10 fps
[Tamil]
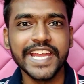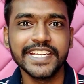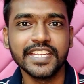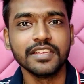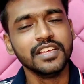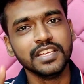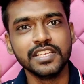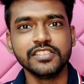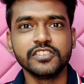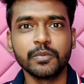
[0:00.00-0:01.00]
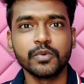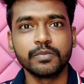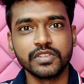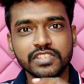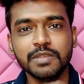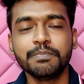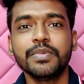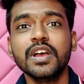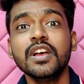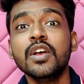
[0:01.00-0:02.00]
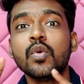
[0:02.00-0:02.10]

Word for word: எயிட்டி இது சப்போர்ட் பண்ணுச்சு இப்போ